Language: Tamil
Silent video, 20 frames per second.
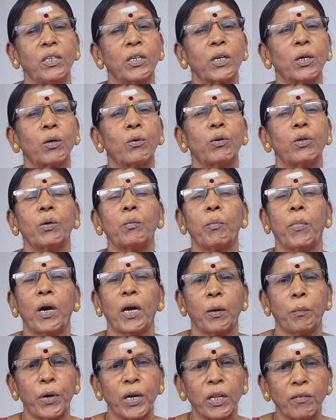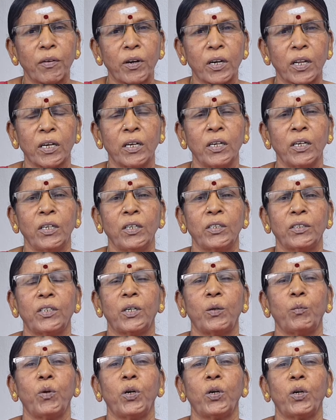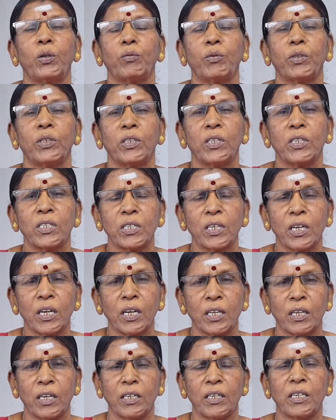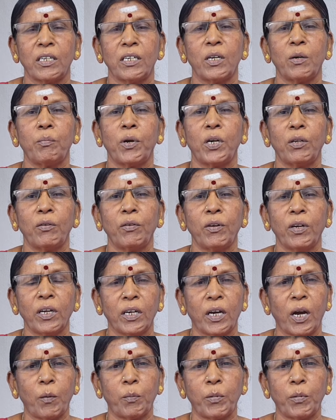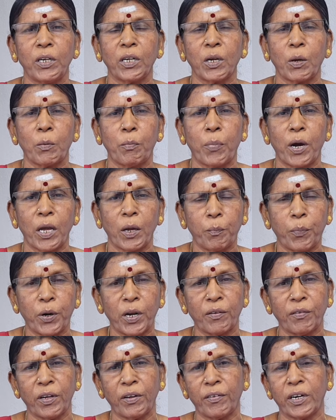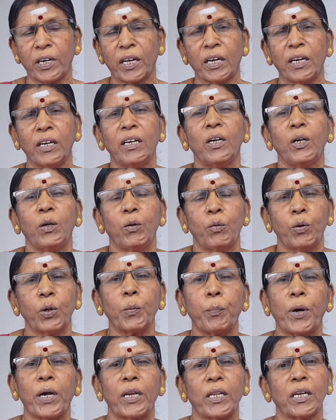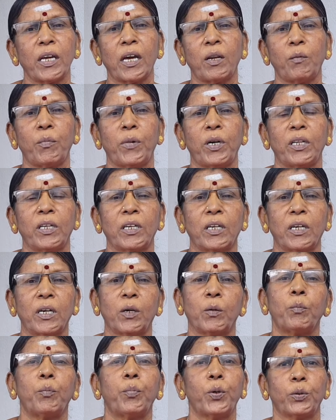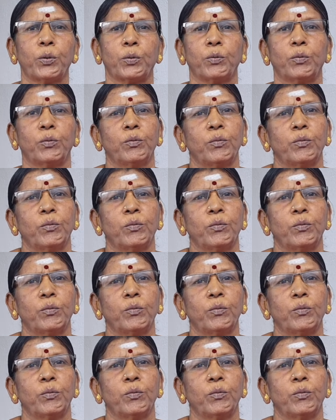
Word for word: நீங்கள் ஒன்றும் பயப்பட வேணாம் ஜென்மகுரு வந்துருச்சு நான் என்ன பண்ணுவேன் அப்படின்னு நீங்கள் பயப்படவே வேணாம் ஒரு பரிகாரம் பண்ணிங்க ஓ